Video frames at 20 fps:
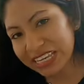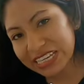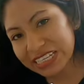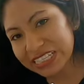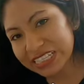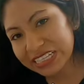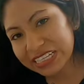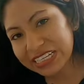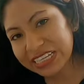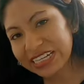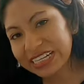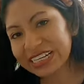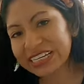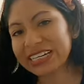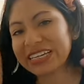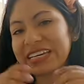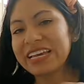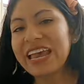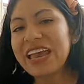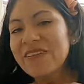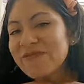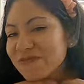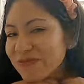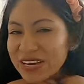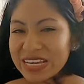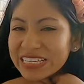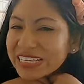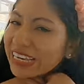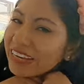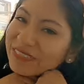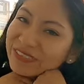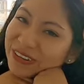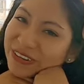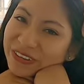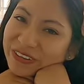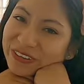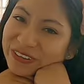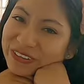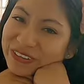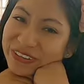que decir,
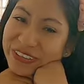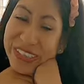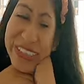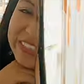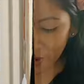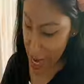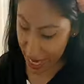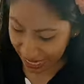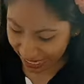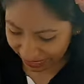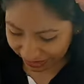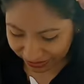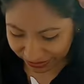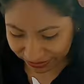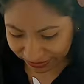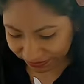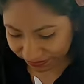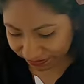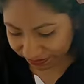empecemos. Bueno,